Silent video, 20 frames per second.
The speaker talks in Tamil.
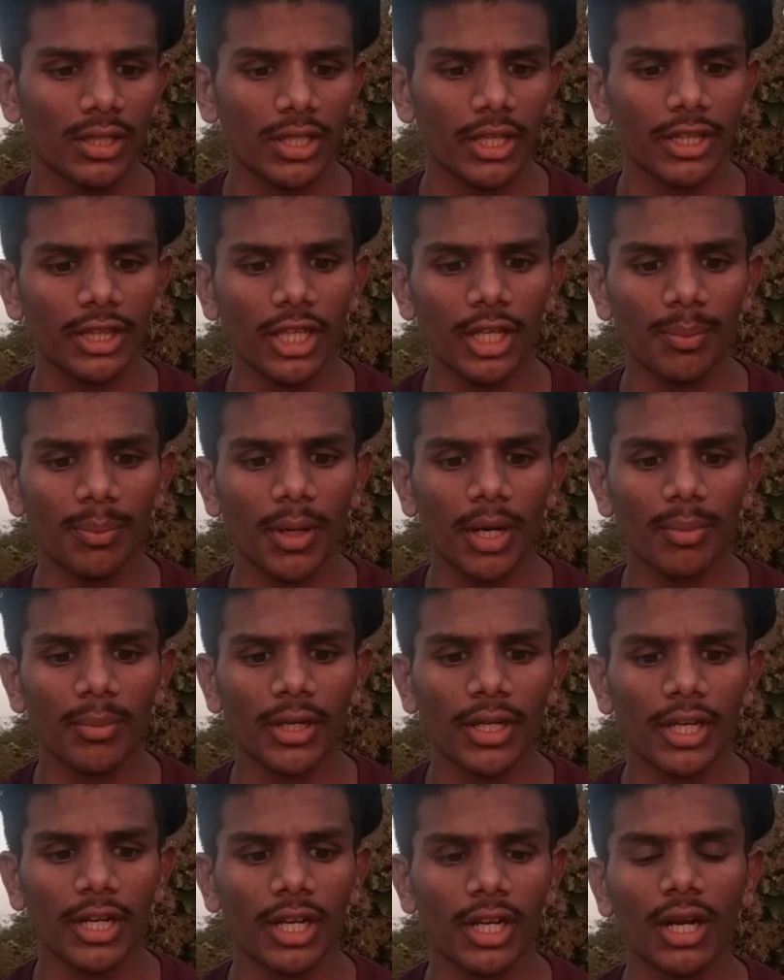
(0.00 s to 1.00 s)
எந்த
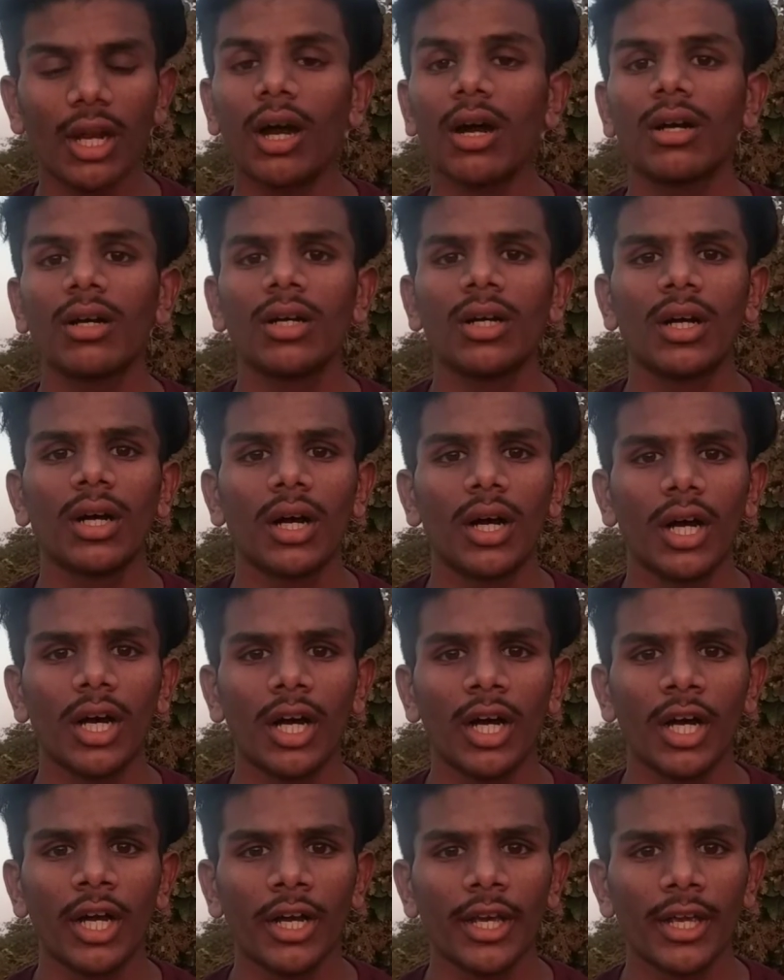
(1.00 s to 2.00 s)
டிபார்ட்மெண்ட் எடுக்கலாம்
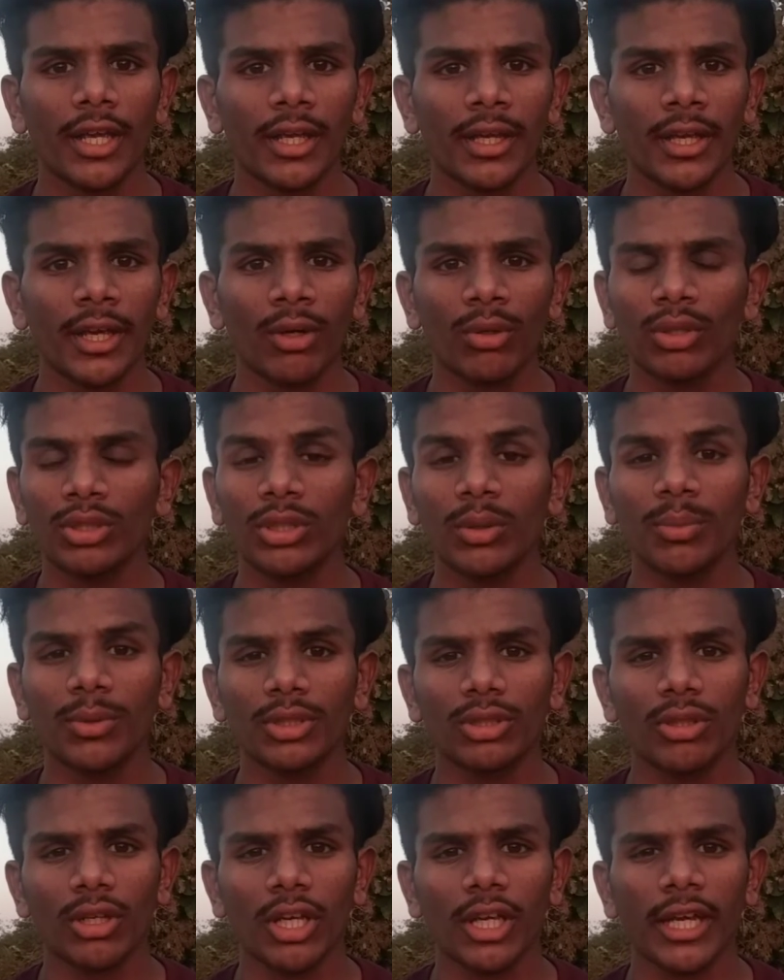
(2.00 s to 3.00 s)
என் கோர்ஸை
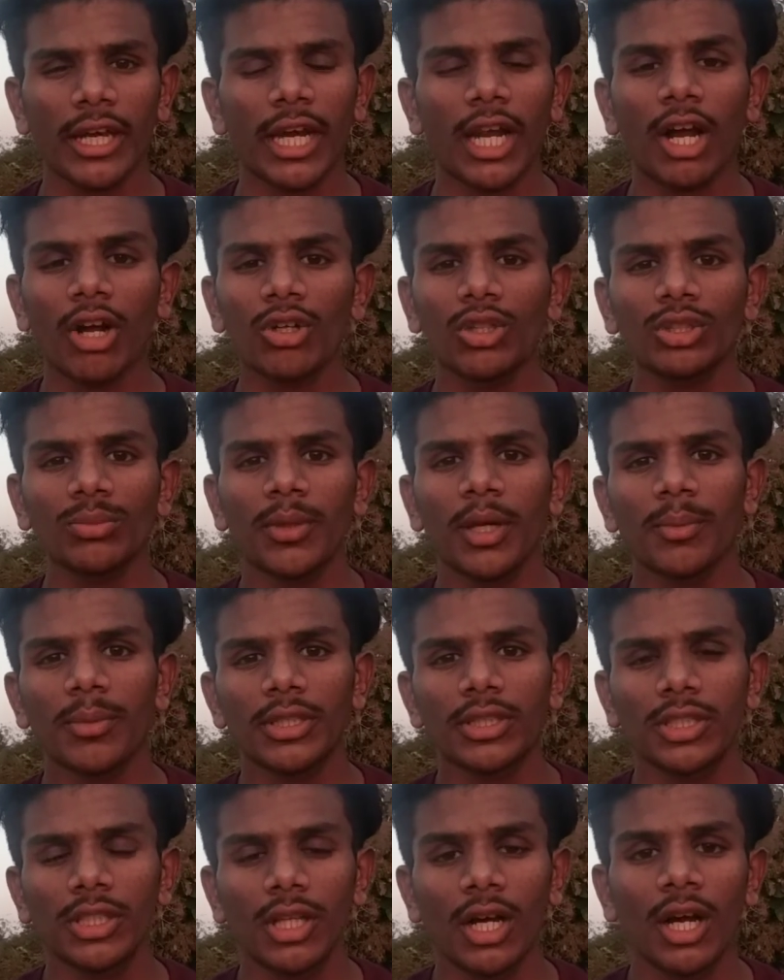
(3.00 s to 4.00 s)
பொறுத்தவரை எல்லா கோர்ஸுமே
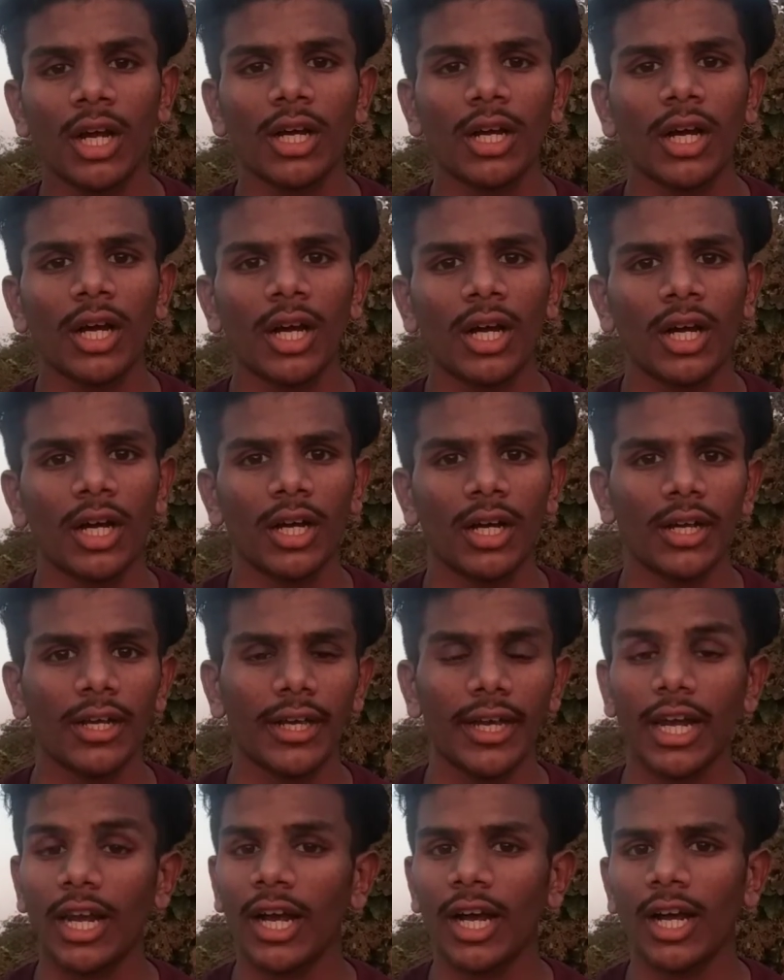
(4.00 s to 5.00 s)
பெஸ்ட்டு தான்
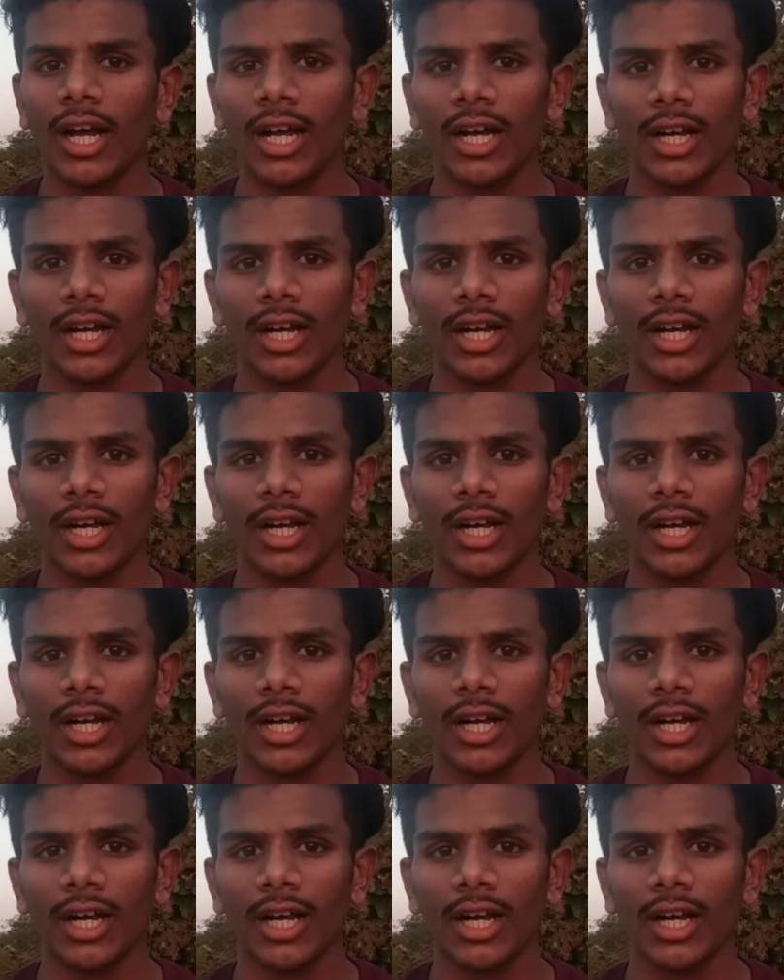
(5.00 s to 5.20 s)
எல்லா